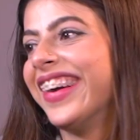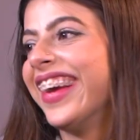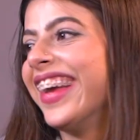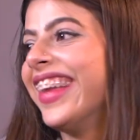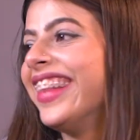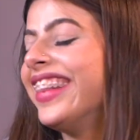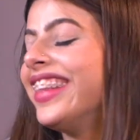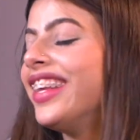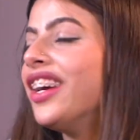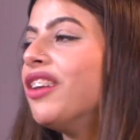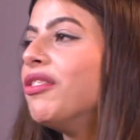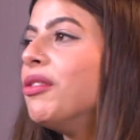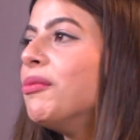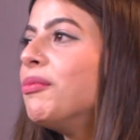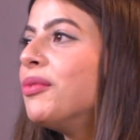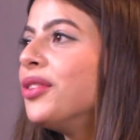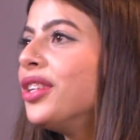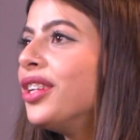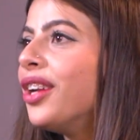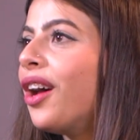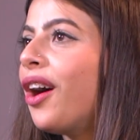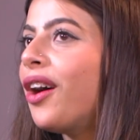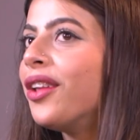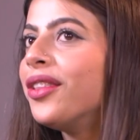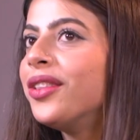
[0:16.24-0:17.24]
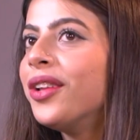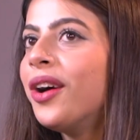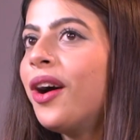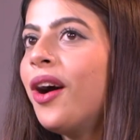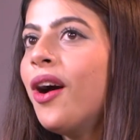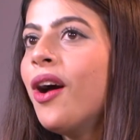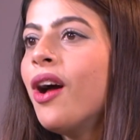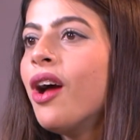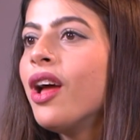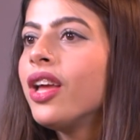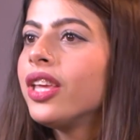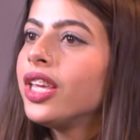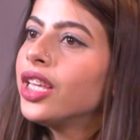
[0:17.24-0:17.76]
गई थी और कुछ रात ना
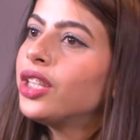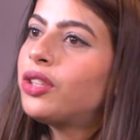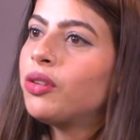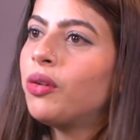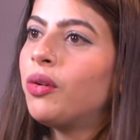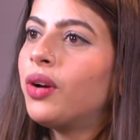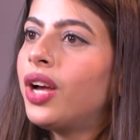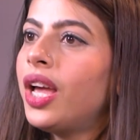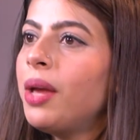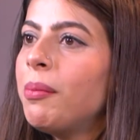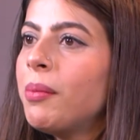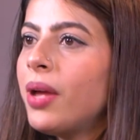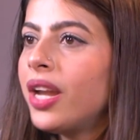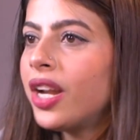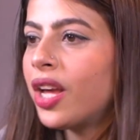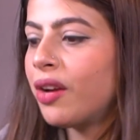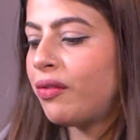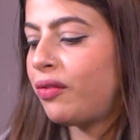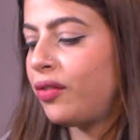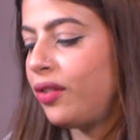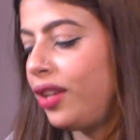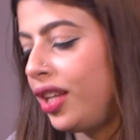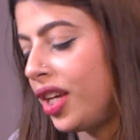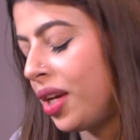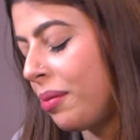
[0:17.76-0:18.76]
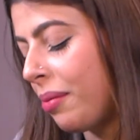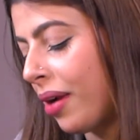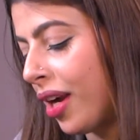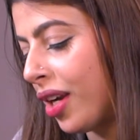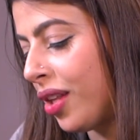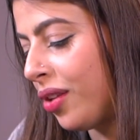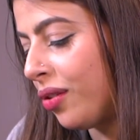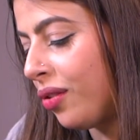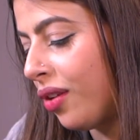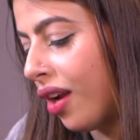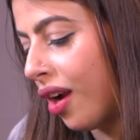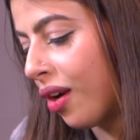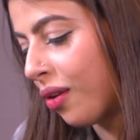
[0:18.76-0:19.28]
ये सो गए मैं इनका फोन लेके बैठी
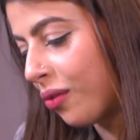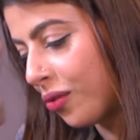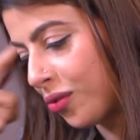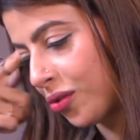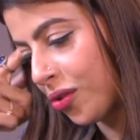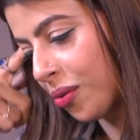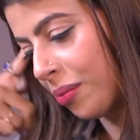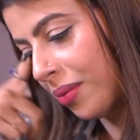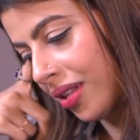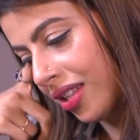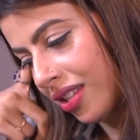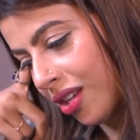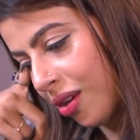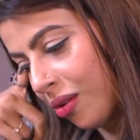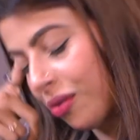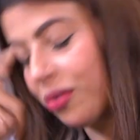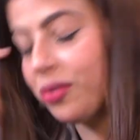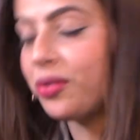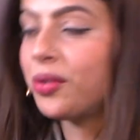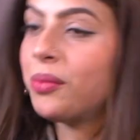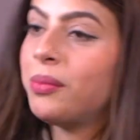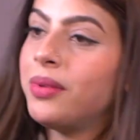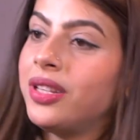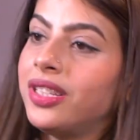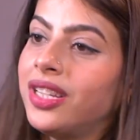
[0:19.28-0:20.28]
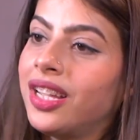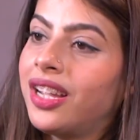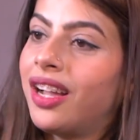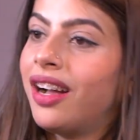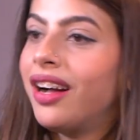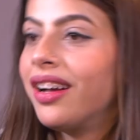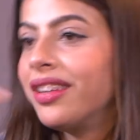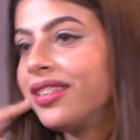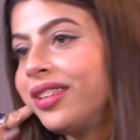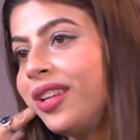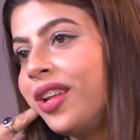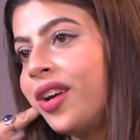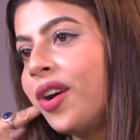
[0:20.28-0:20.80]
हूँ यार कुछ तो मिल जाए कुछ तो मिल जाए
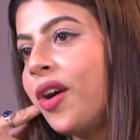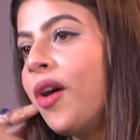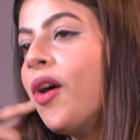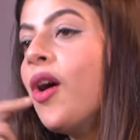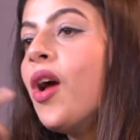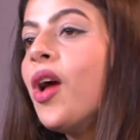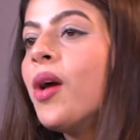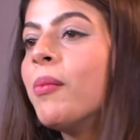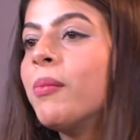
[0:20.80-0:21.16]
कहाँ से लगाऊ